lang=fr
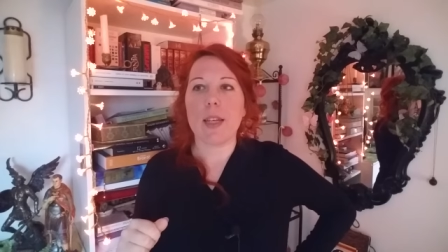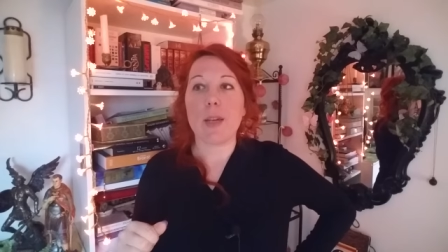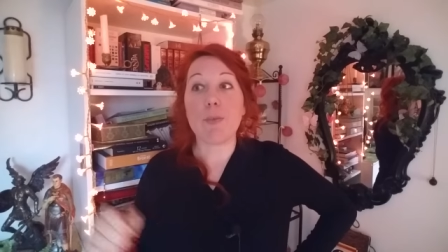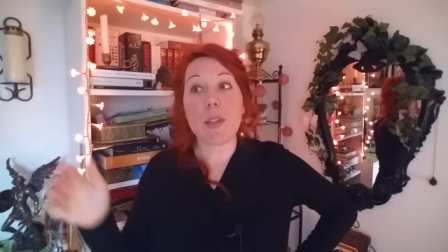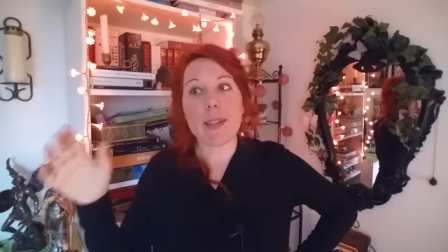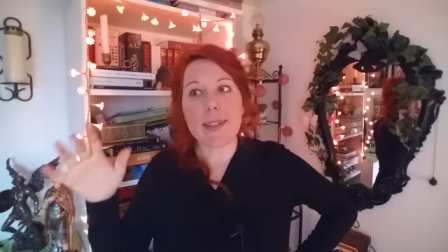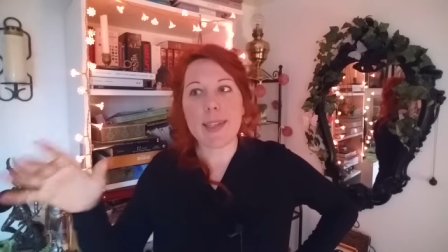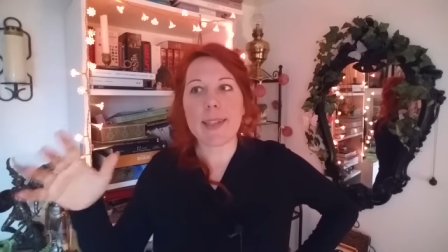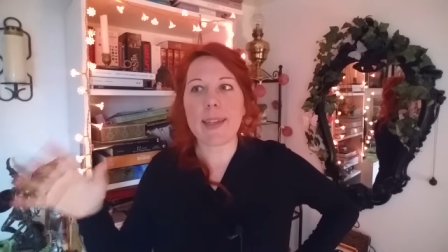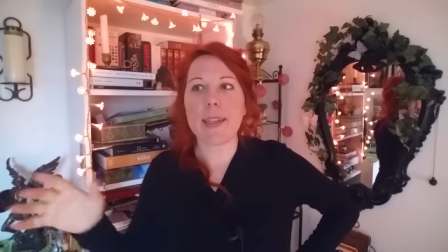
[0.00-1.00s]
Et puis
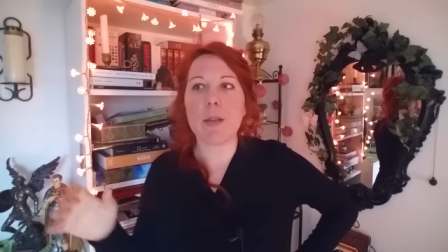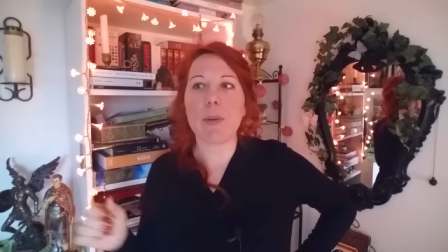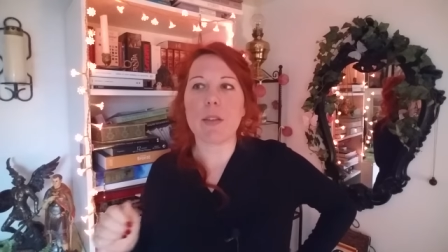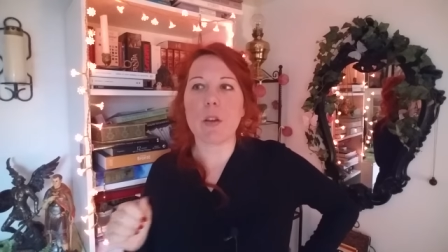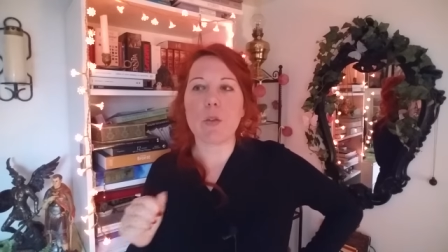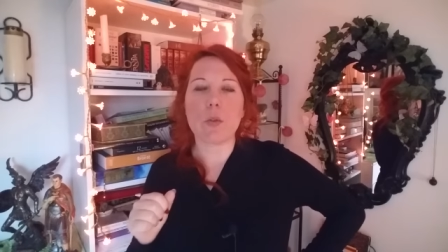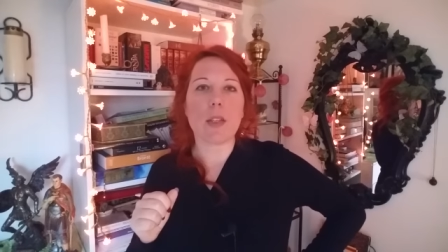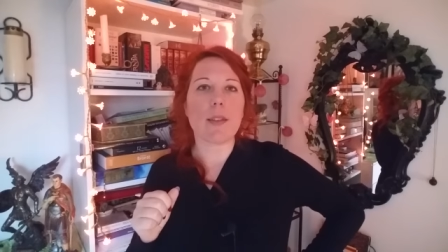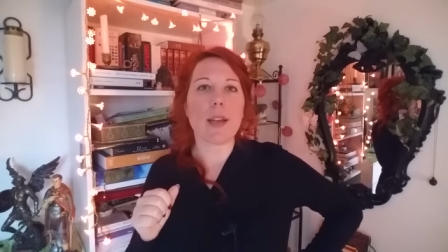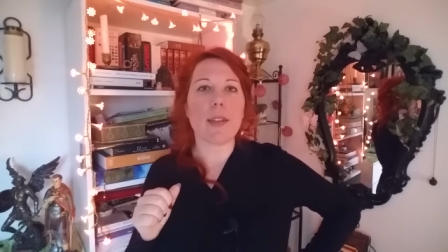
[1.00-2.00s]
si certaines personnes sont
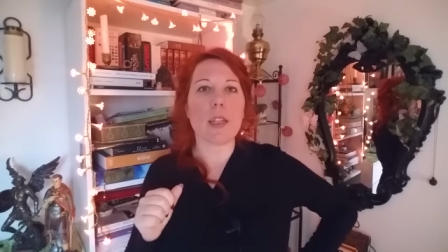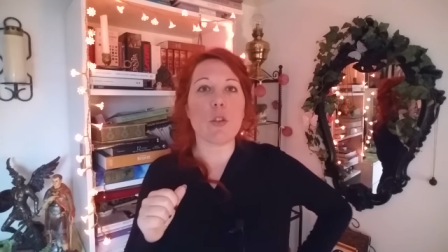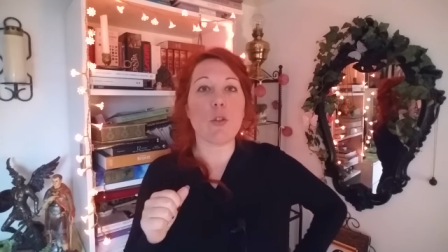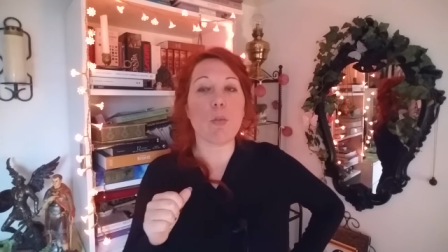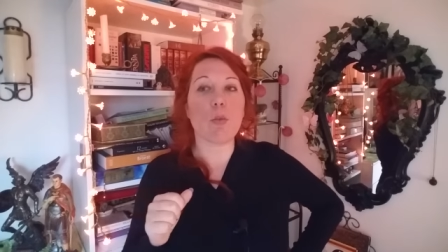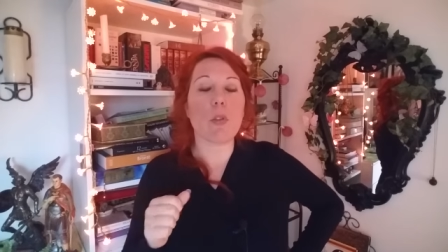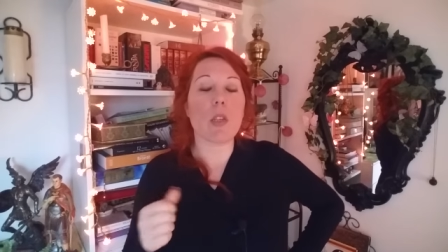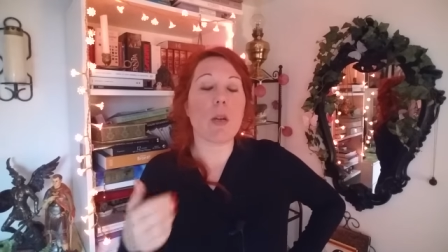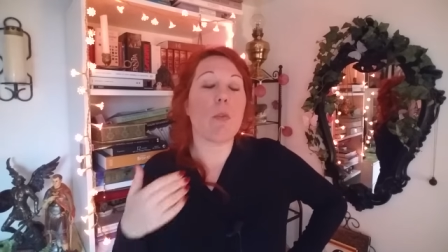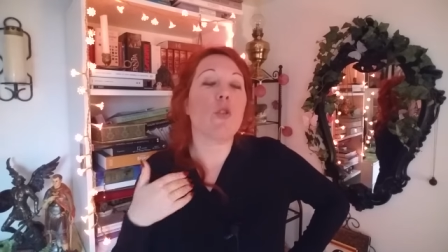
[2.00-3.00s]
assez intelligentes pour se
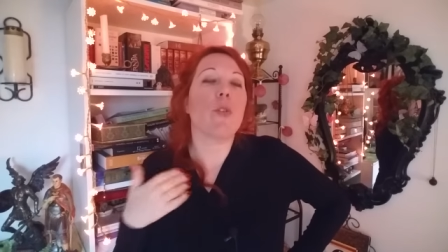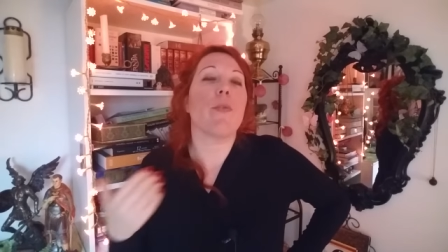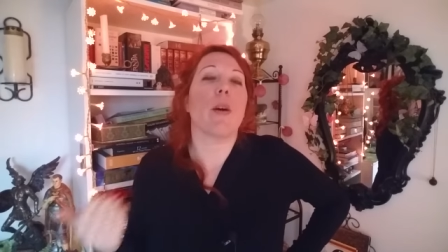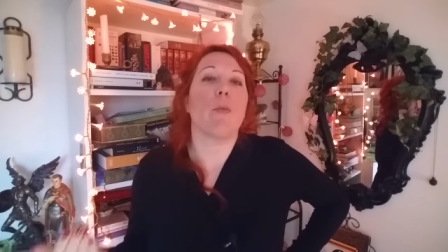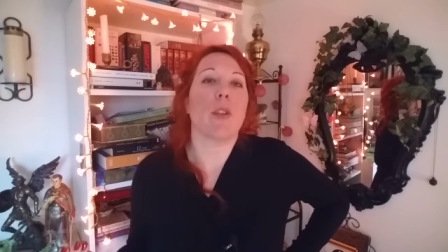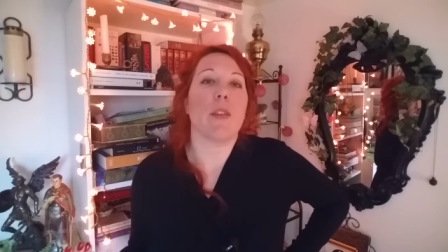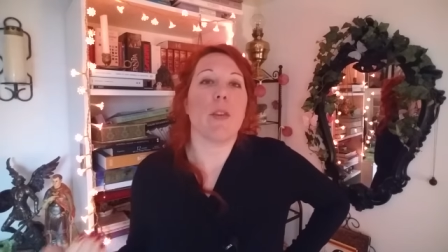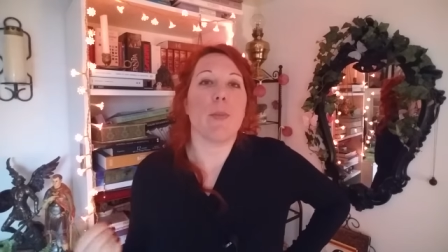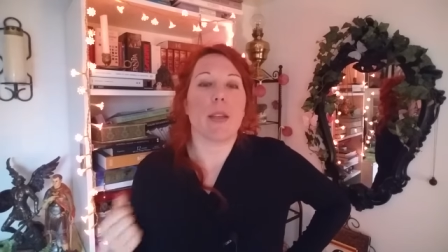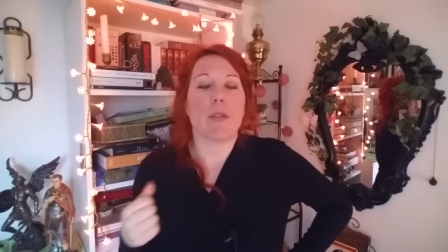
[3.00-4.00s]
dire moi je vais me faire mon
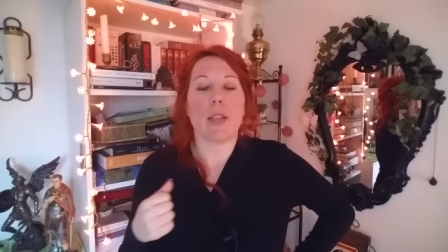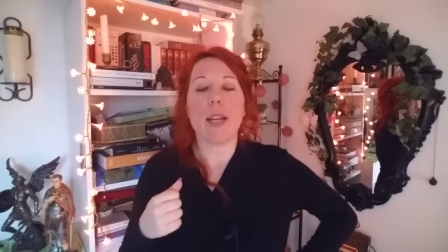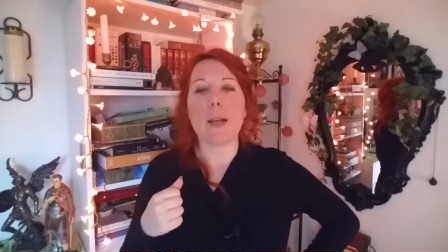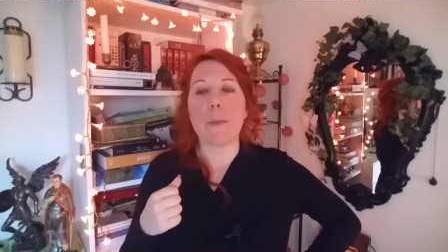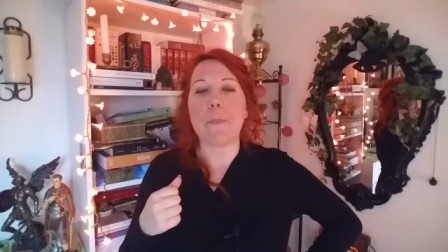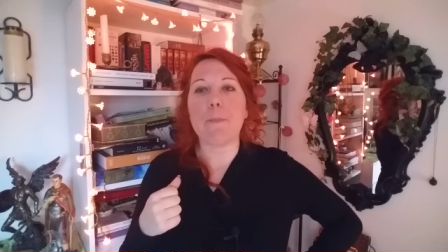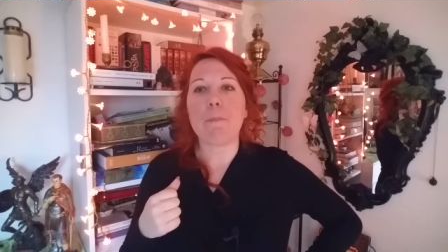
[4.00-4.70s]
avis personnel,